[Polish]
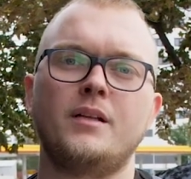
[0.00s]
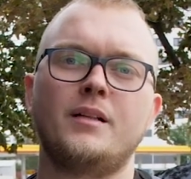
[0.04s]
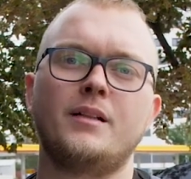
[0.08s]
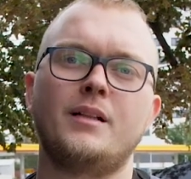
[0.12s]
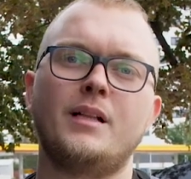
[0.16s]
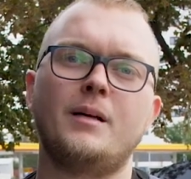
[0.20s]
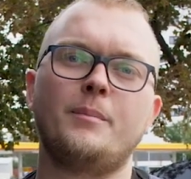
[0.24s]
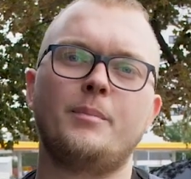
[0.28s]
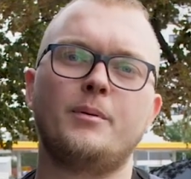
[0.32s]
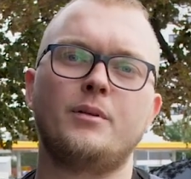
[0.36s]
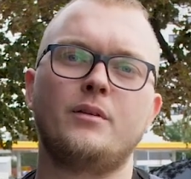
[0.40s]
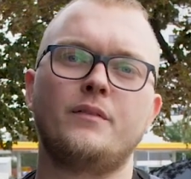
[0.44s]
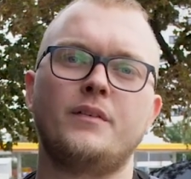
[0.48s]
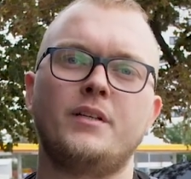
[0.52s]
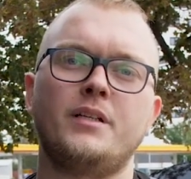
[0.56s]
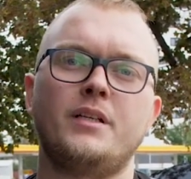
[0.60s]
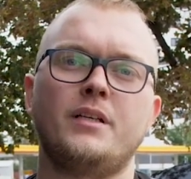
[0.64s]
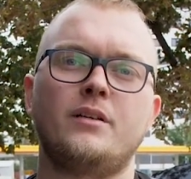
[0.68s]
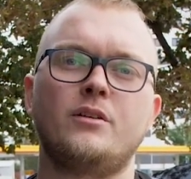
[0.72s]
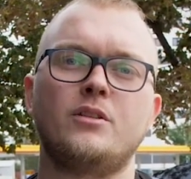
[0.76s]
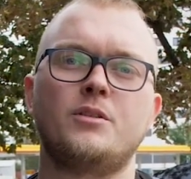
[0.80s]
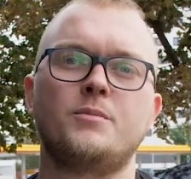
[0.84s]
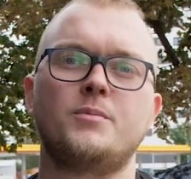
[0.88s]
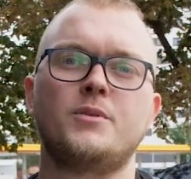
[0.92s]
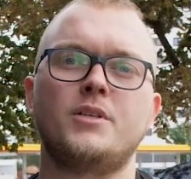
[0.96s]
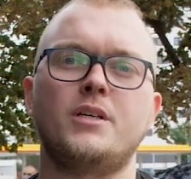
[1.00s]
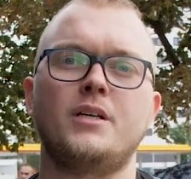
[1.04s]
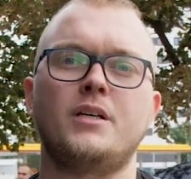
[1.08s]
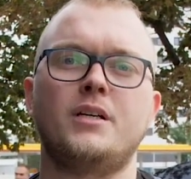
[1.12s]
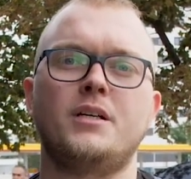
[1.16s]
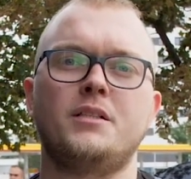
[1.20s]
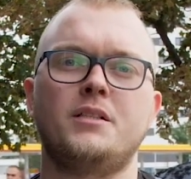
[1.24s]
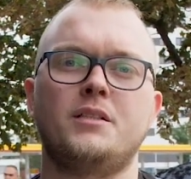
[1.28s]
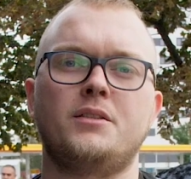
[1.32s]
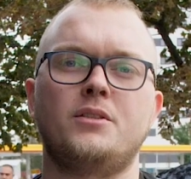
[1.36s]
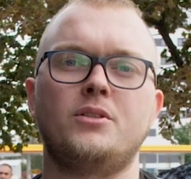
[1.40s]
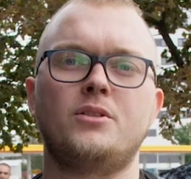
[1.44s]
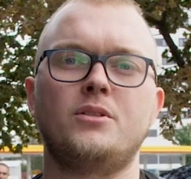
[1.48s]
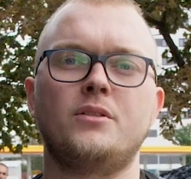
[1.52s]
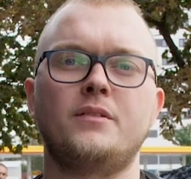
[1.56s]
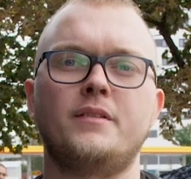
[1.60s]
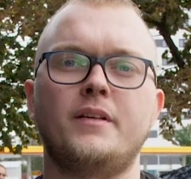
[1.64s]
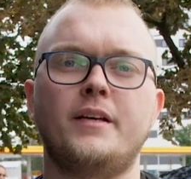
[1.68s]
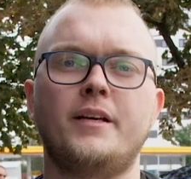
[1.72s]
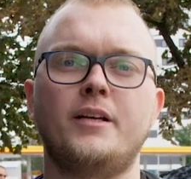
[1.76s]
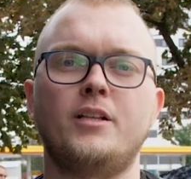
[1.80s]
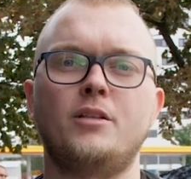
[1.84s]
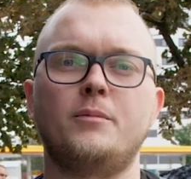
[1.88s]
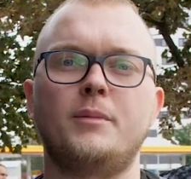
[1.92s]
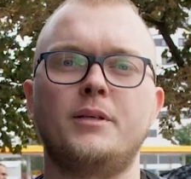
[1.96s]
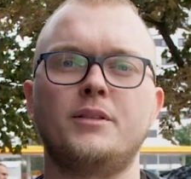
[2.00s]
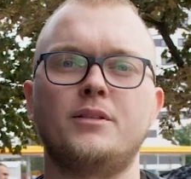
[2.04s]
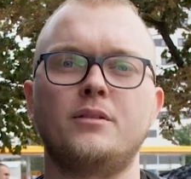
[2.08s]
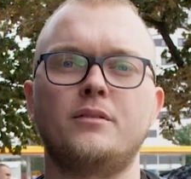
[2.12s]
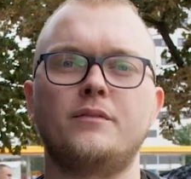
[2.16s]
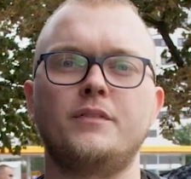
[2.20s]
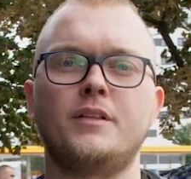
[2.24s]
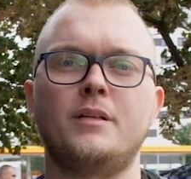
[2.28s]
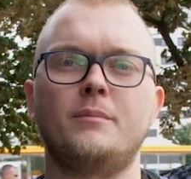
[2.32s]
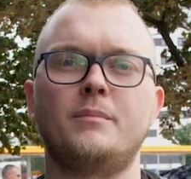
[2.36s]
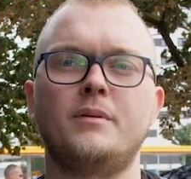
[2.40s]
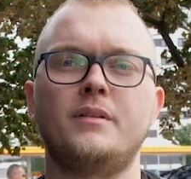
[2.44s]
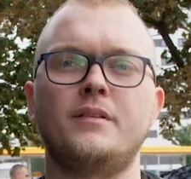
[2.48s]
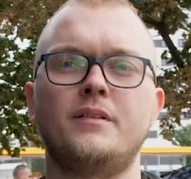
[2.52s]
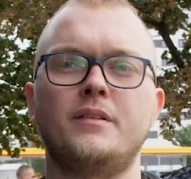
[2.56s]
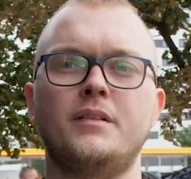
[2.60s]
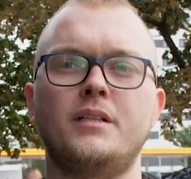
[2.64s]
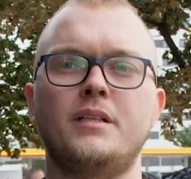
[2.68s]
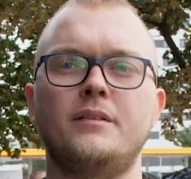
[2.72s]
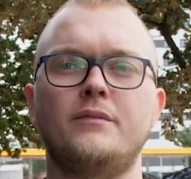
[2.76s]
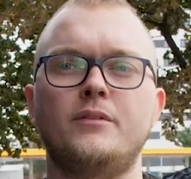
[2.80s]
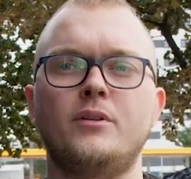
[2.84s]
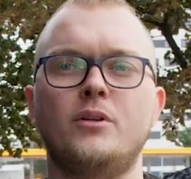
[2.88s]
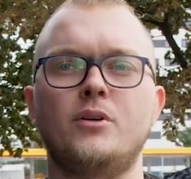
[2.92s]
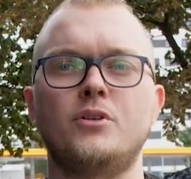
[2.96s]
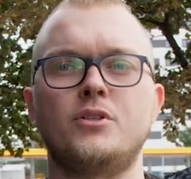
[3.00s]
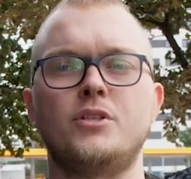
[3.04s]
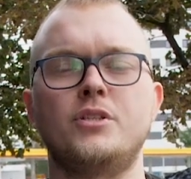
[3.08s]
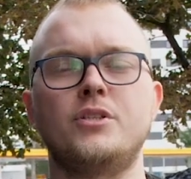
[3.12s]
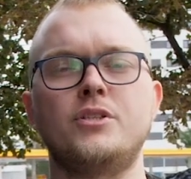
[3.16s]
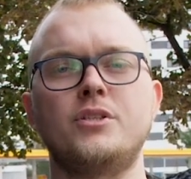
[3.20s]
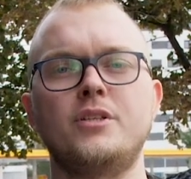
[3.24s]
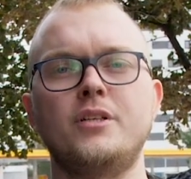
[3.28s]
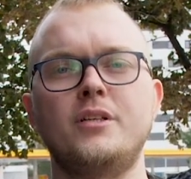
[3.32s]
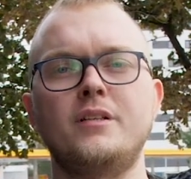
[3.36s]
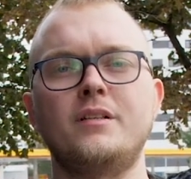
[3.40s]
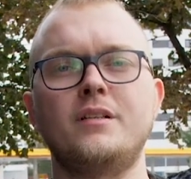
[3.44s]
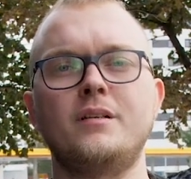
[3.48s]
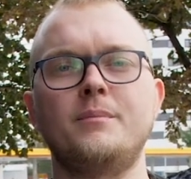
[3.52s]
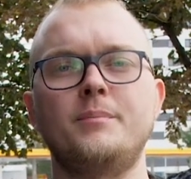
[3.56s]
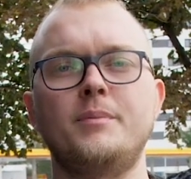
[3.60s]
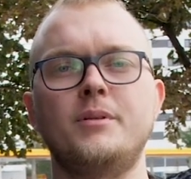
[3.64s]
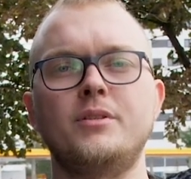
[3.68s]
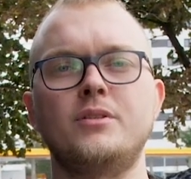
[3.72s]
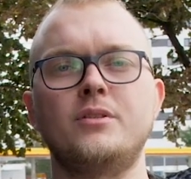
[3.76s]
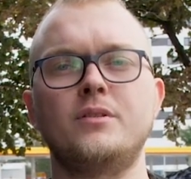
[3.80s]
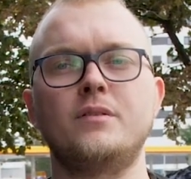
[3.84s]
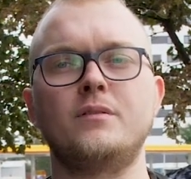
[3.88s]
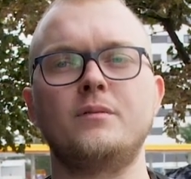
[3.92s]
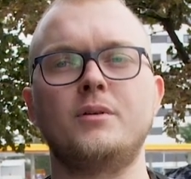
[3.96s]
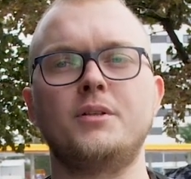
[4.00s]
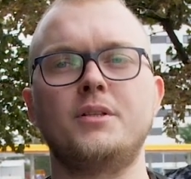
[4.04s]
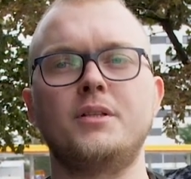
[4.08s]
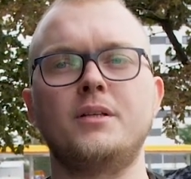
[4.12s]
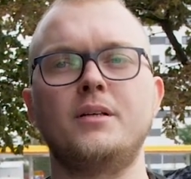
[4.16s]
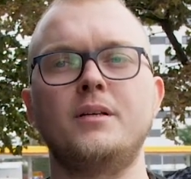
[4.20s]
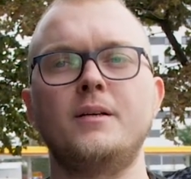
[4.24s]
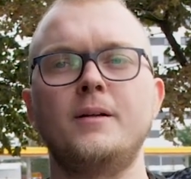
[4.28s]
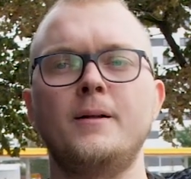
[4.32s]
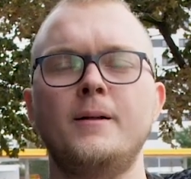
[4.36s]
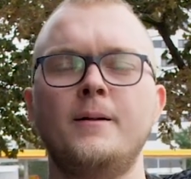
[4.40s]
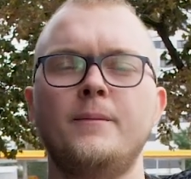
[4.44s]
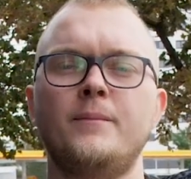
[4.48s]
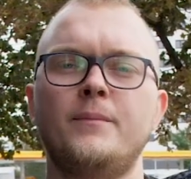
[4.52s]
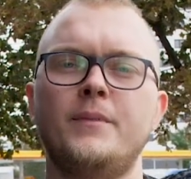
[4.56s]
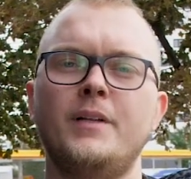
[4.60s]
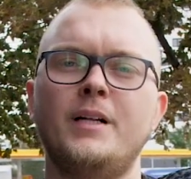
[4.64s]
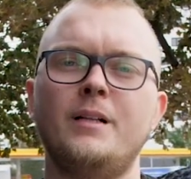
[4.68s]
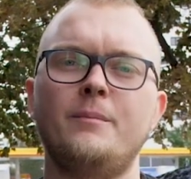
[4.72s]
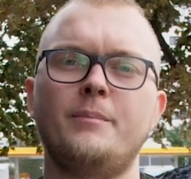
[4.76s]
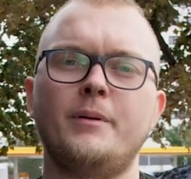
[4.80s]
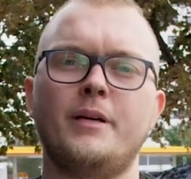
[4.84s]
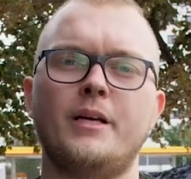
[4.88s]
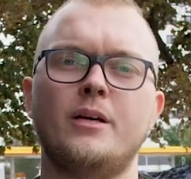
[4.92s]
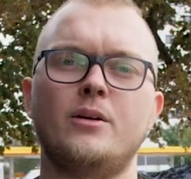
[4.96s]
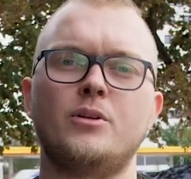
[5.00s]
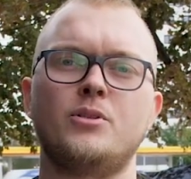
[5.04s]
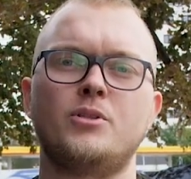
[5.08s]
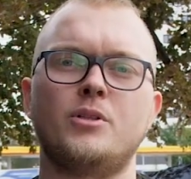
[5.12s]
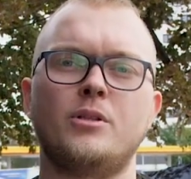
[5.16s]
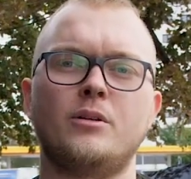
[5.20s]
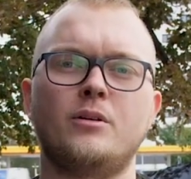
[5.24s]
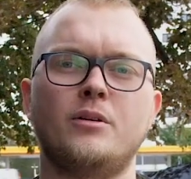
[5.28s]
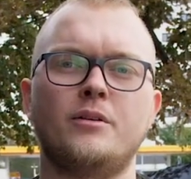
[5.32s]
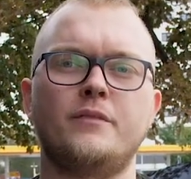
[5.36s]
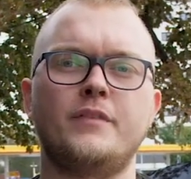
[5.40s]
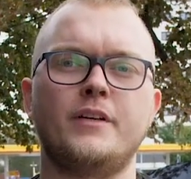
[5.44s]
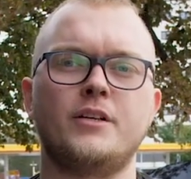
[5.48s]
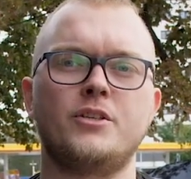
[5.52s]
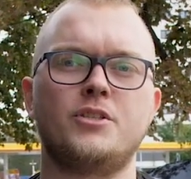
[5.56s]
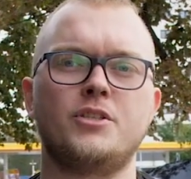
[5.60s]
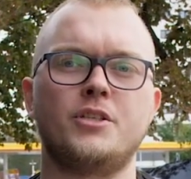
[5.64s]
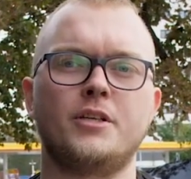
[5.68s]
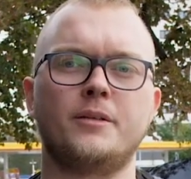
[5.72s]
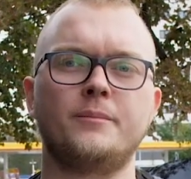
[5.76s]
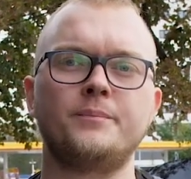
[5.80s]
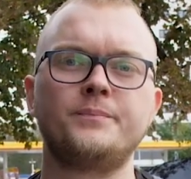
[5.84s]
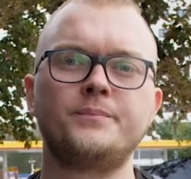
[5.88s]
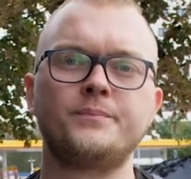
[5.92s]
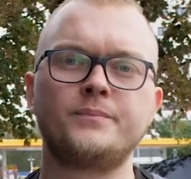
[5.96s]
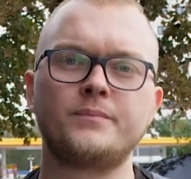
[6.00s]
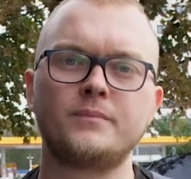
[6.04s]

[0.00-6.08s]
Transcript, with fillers: Dla porównania koszt przejechania 1000 km na benzynie wynosi 450 zł, na LPG już tylko 200.